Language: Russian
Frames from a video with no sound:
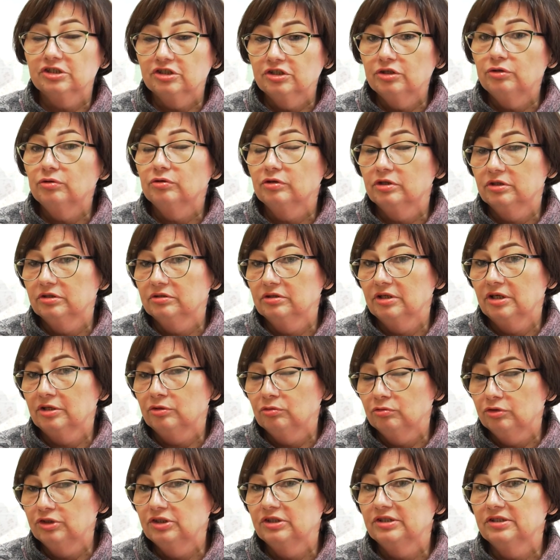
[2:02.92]
козырек
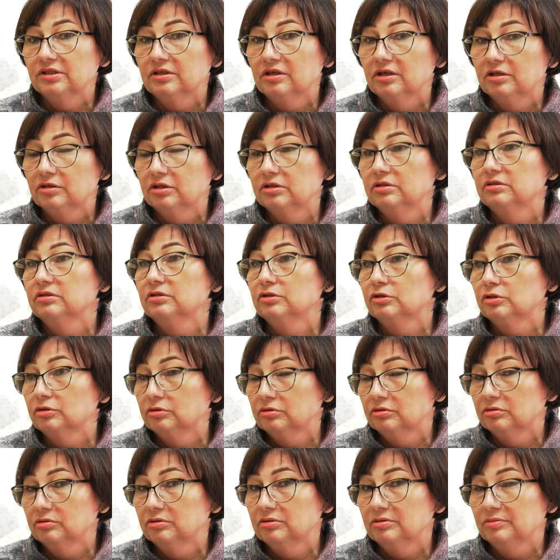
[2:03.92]
относится как
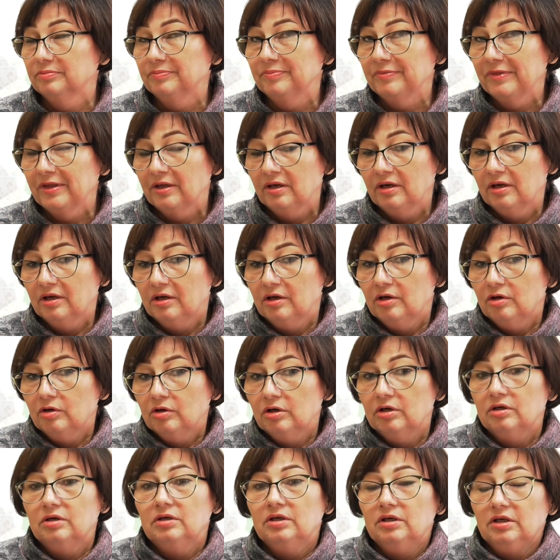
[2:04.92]
э,
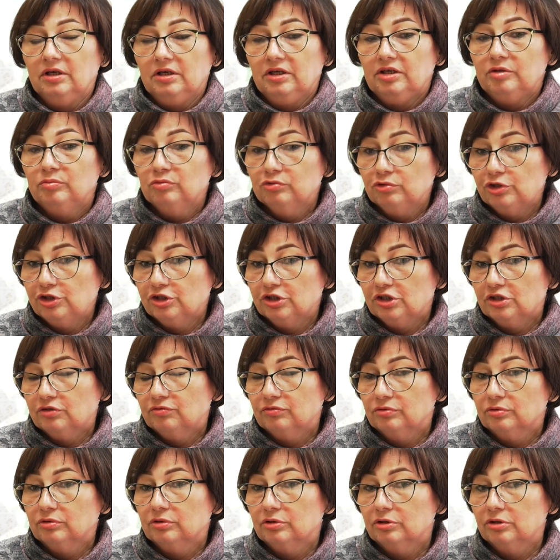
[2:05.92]

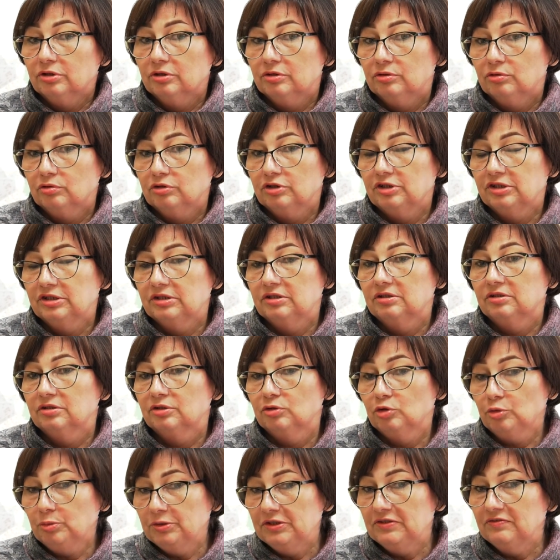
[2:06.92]
имуществу, то есть
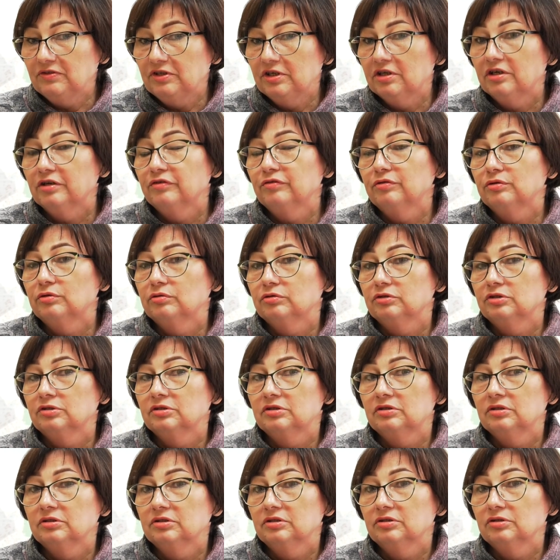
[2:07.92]
собственников, то
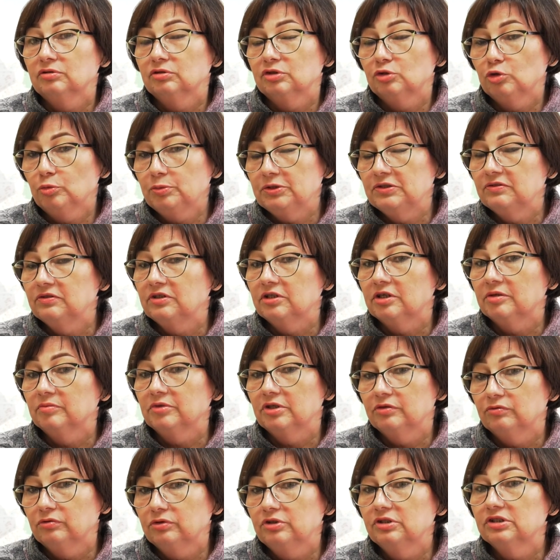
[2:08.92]
есть собственникам
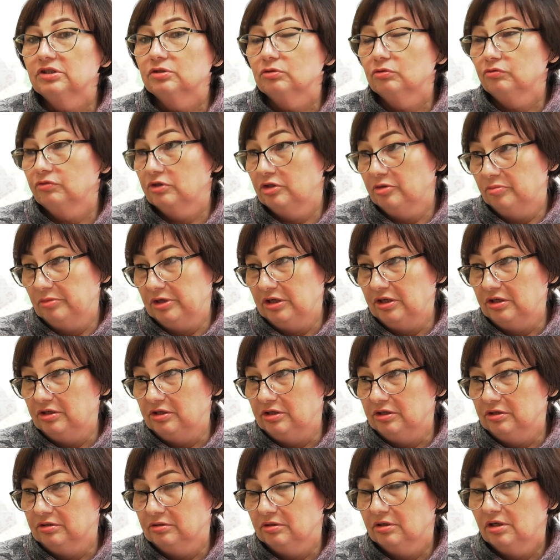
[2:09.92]
доводится
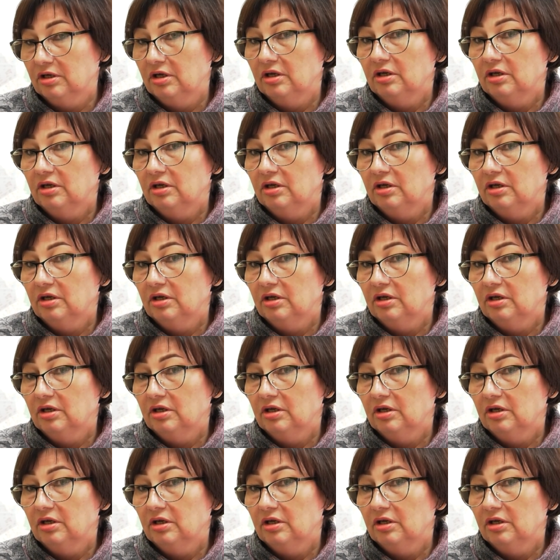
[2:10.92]
уведомление.